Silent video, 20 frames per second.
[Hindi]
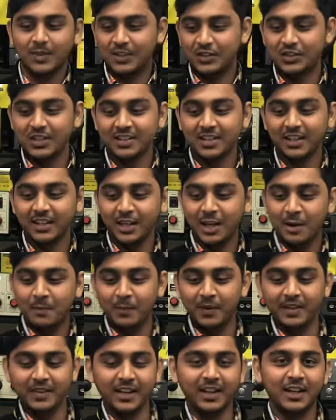जैसा कि
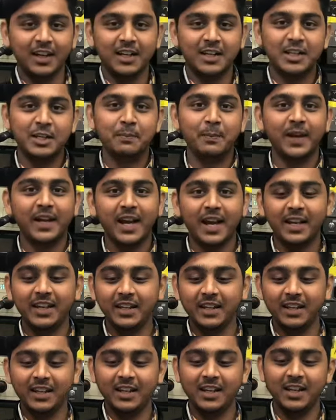आपने देखा कि
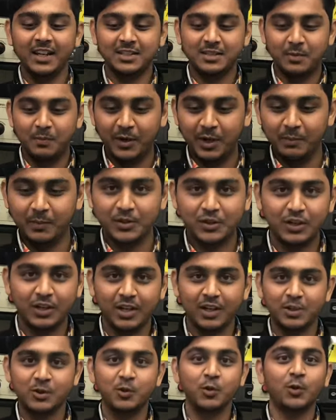मैकेनिक की ये सिमडी मशीन
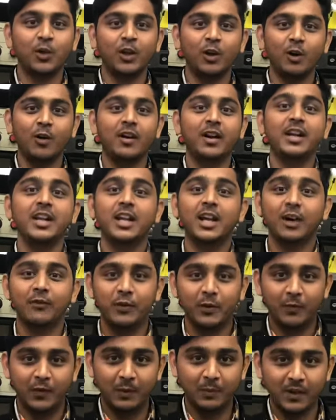है जो कि ऑलरेडी
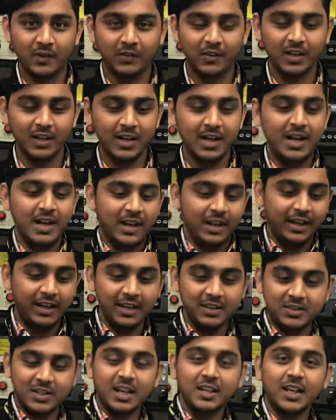काफ़ी फेमस है
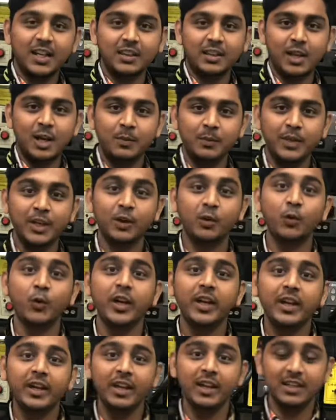नेक्स्ट आ जाते हैं हम ये
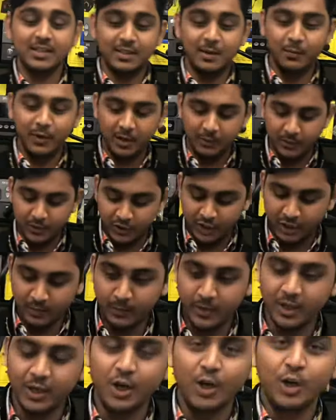क्विक की एसएमडी मशीन में